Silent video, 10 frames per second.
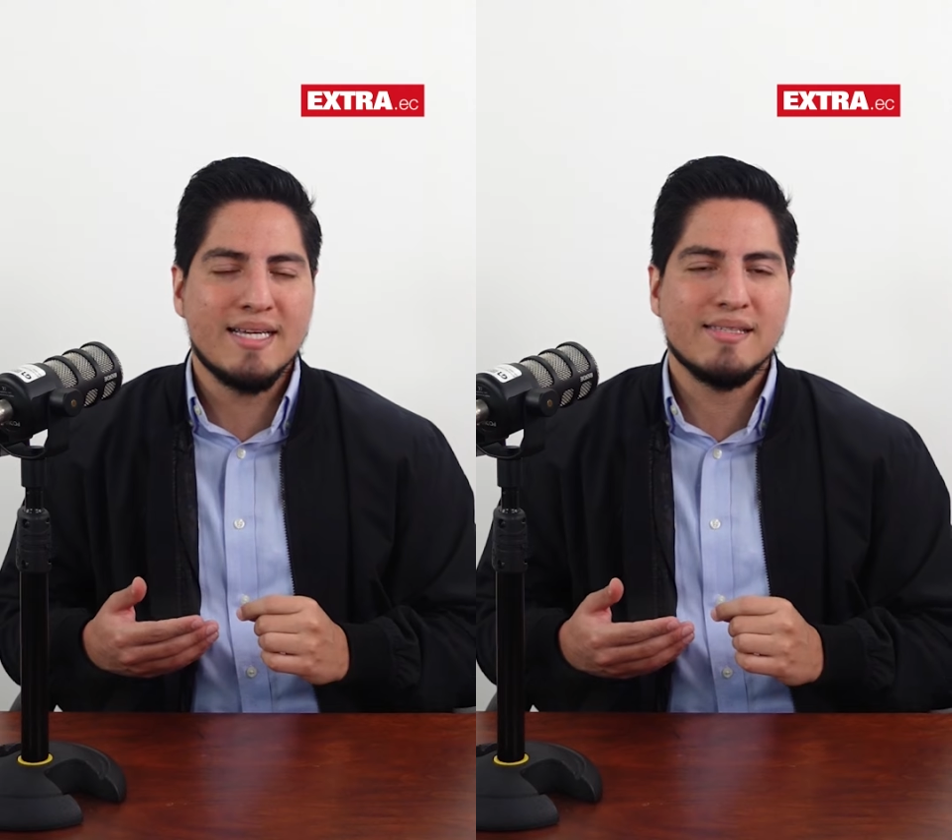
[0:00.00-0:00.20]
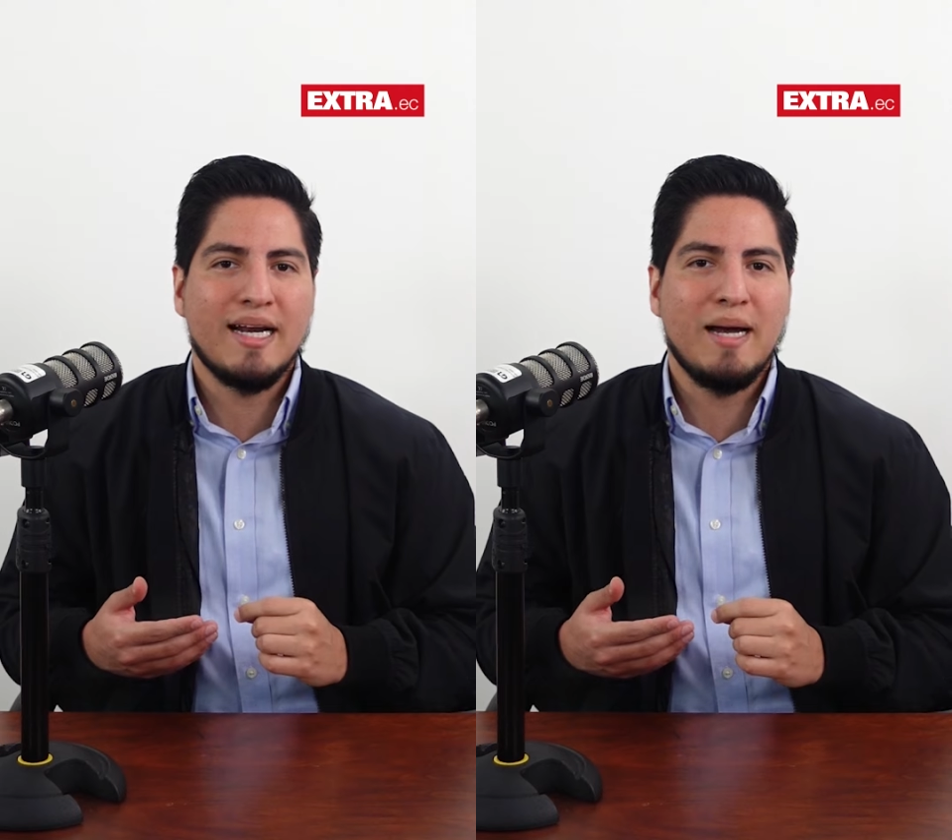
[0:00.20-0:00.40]

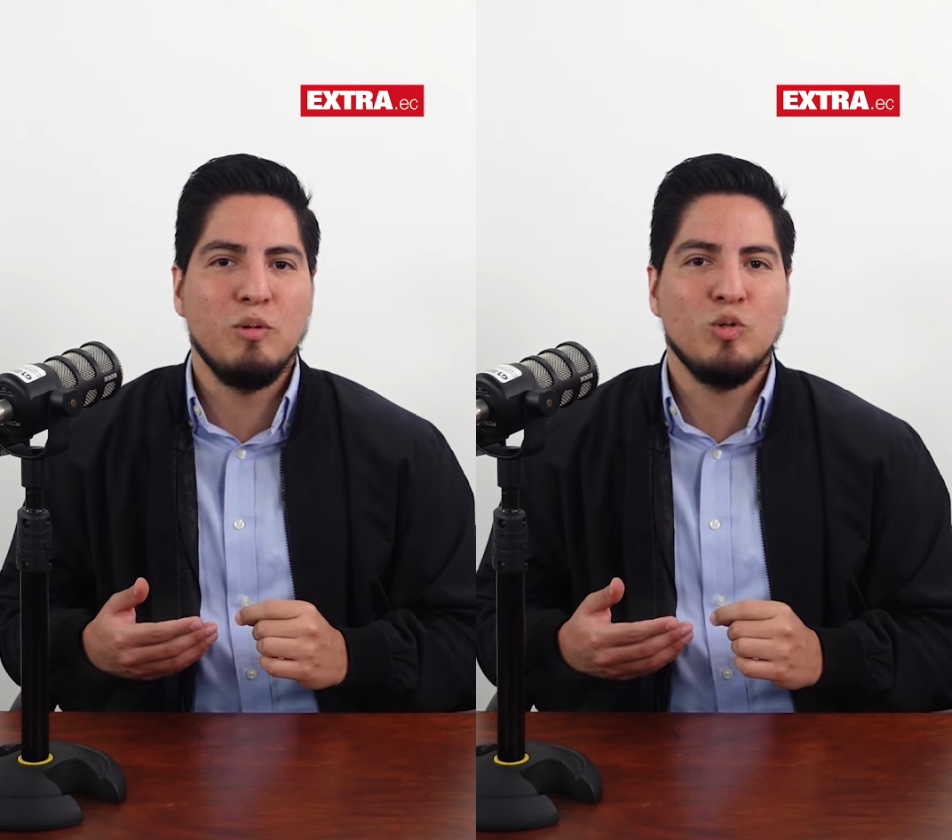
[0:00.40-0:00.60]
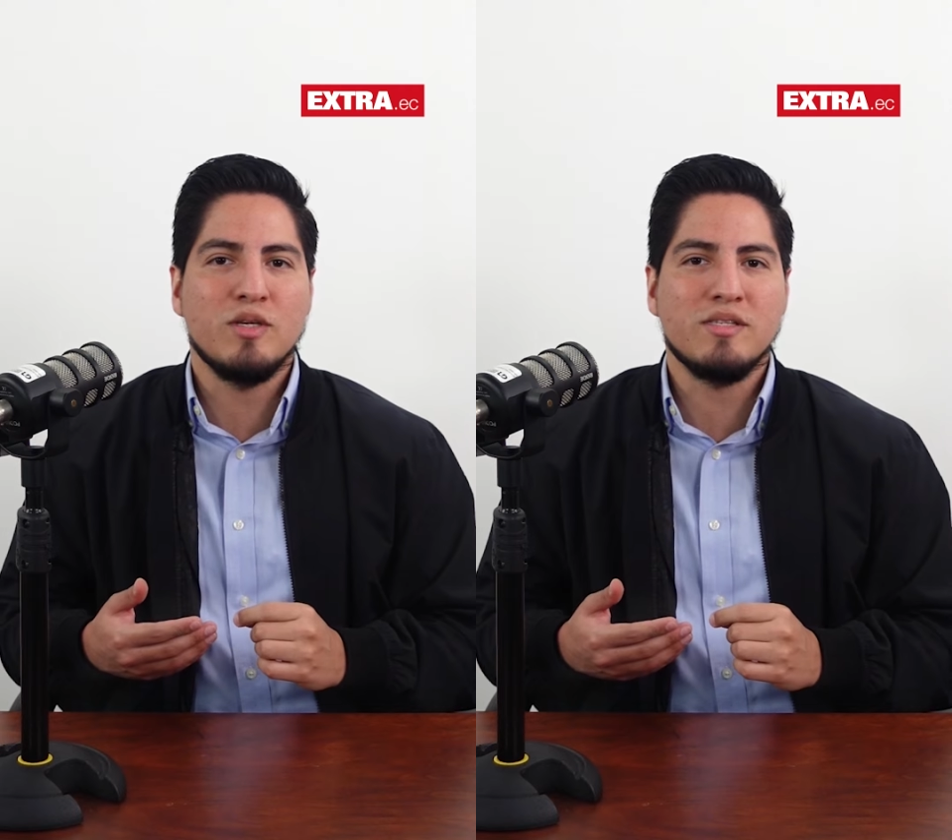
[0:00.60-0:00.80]

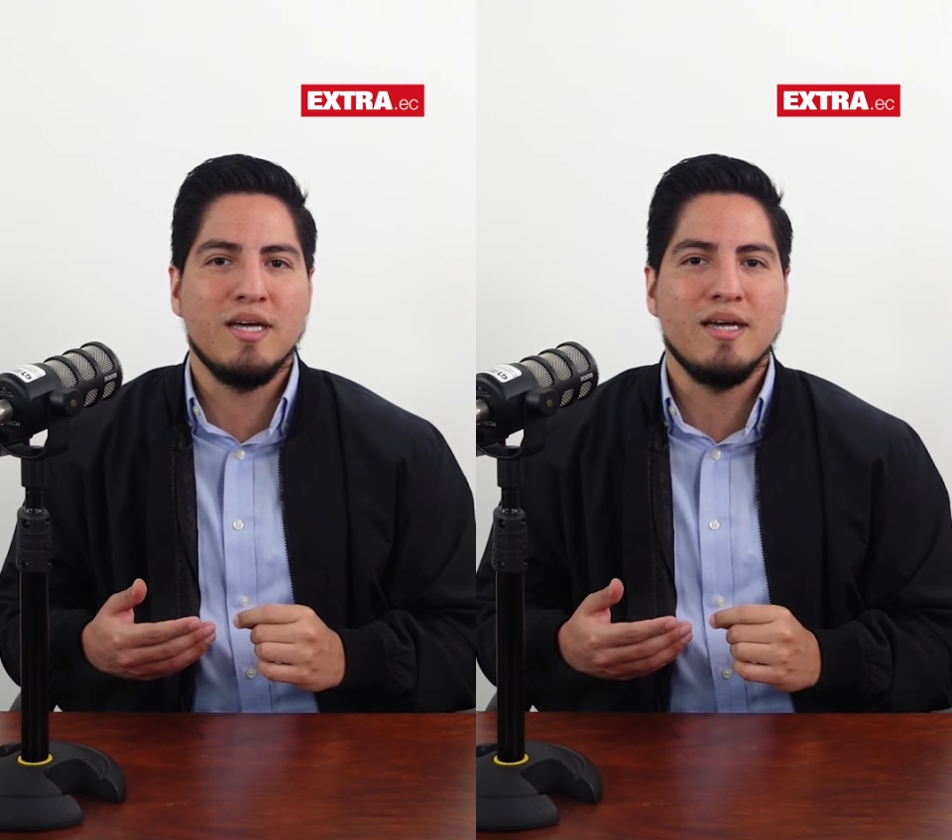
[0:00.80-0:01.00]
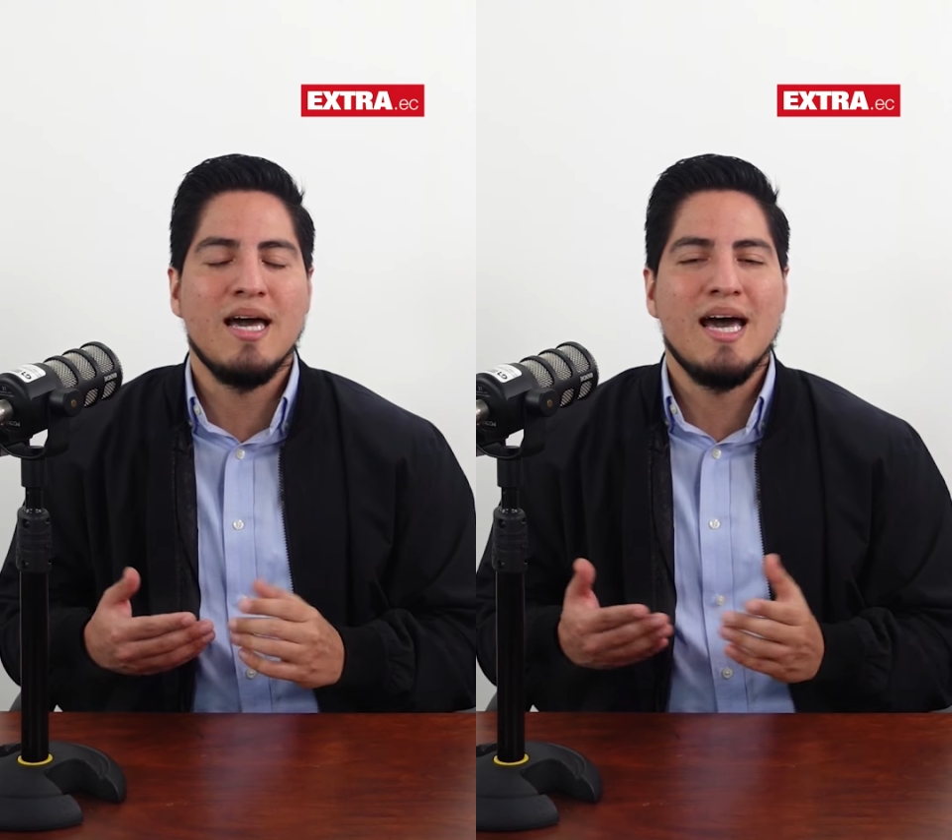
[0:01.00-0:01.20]
extra.es.
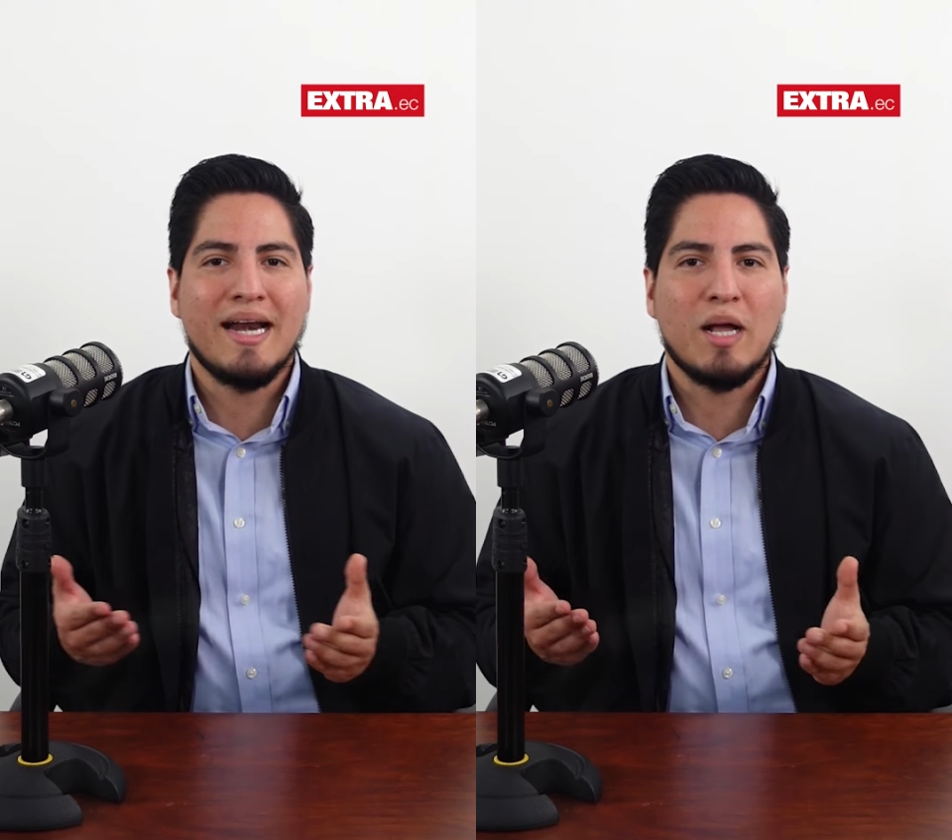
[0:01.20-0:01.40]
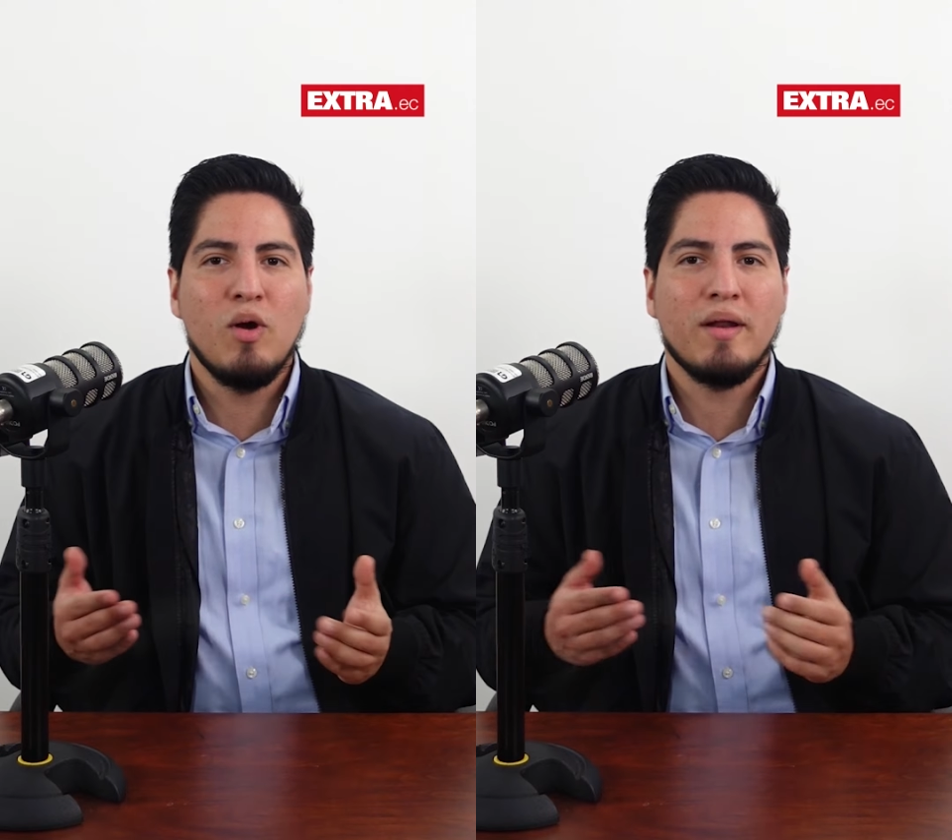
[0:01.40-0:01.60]

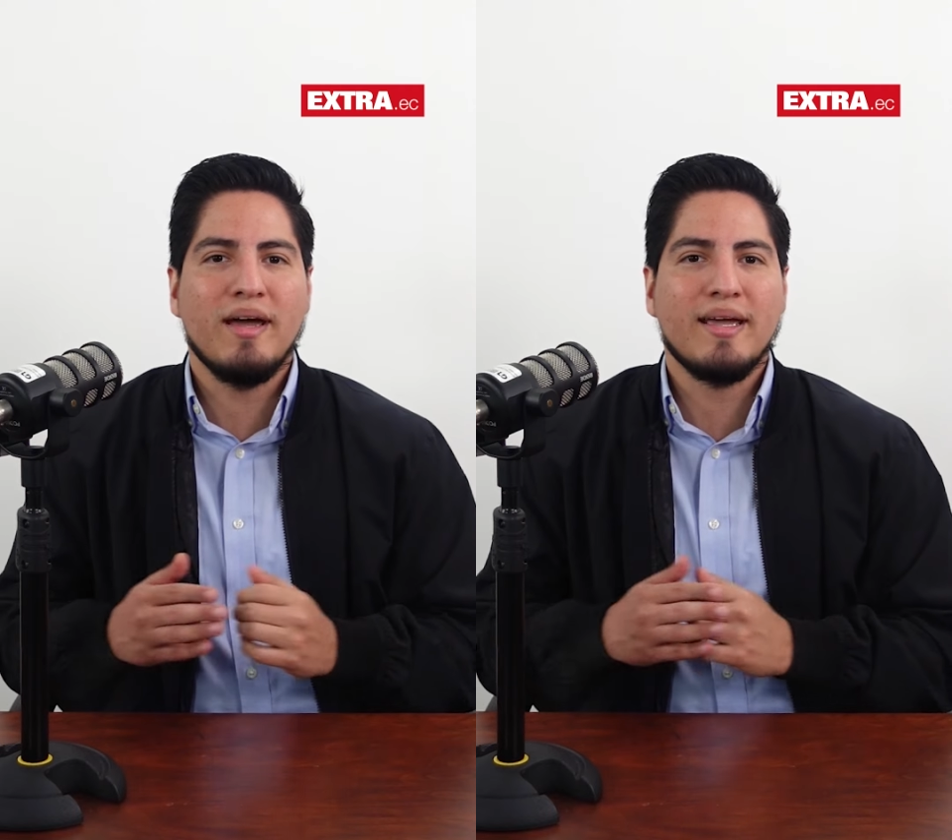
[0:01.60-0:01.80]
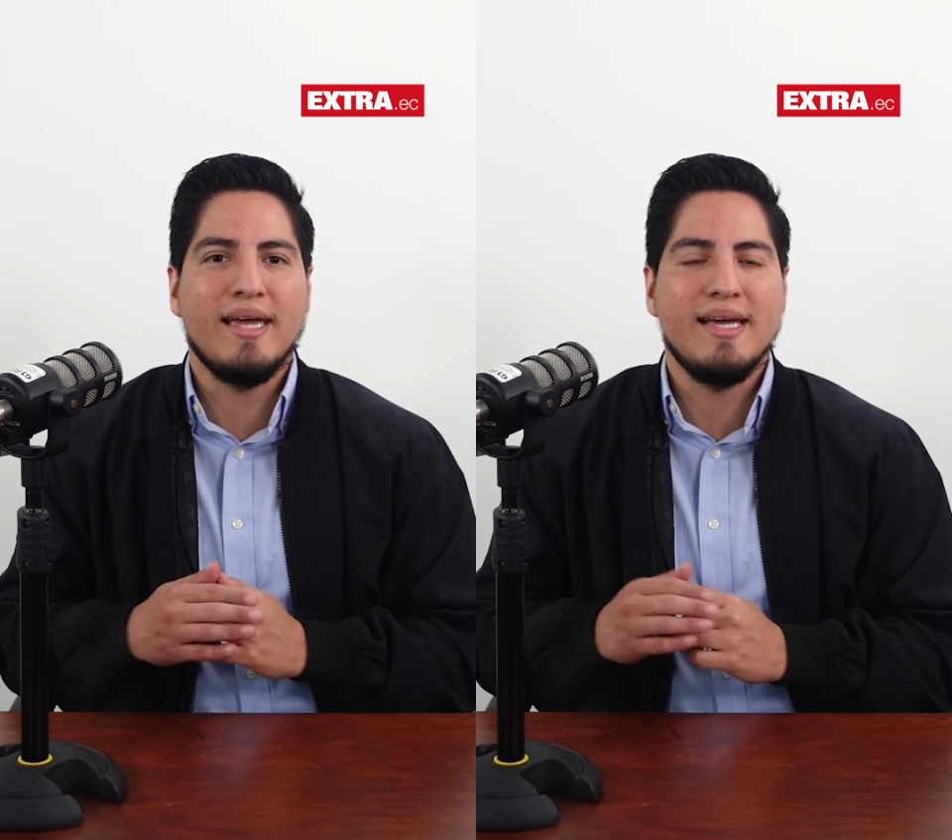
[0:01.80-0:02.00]

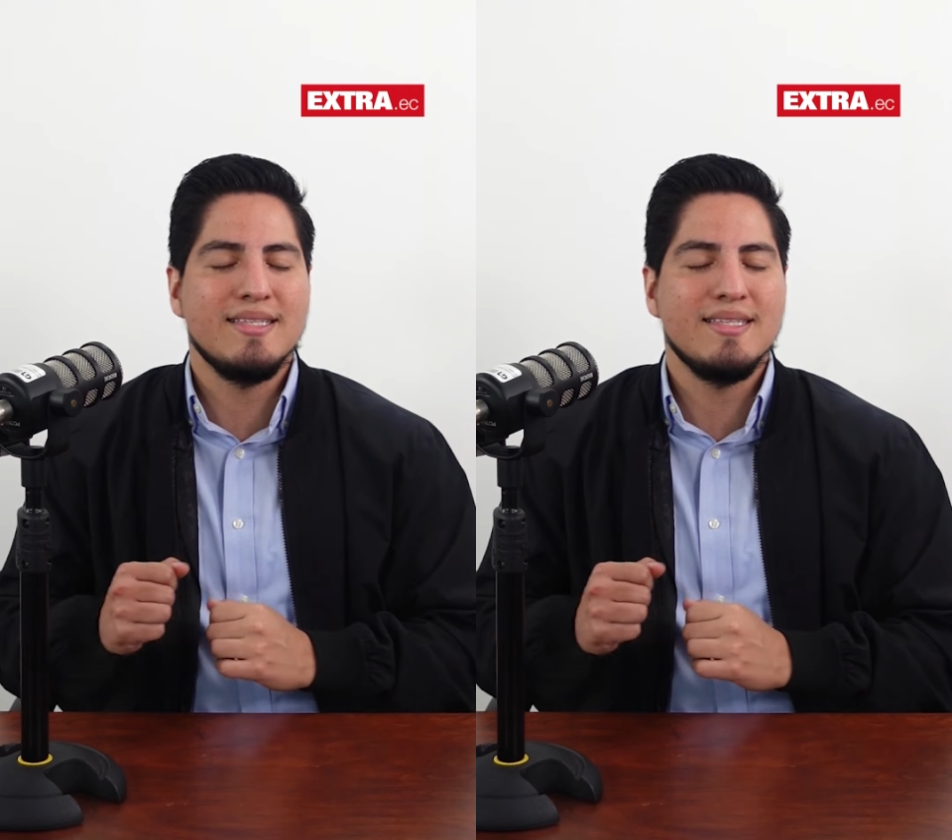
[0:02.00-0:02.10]
Recuerda que